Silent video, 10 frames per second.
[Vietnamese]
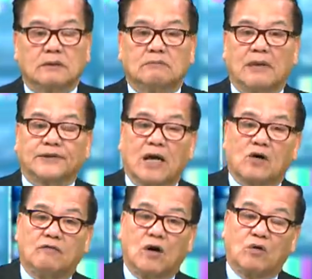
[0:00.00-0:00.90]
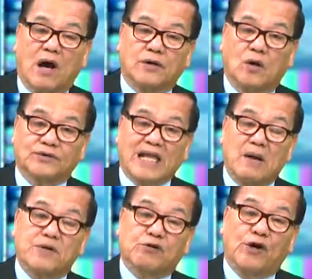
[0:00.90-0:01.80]
bà ta có vào khoảng độ
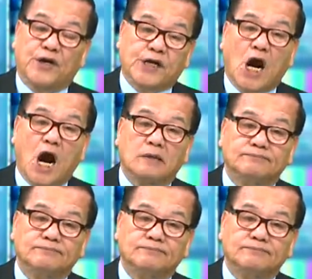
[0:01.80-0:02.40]
8 cái credit card,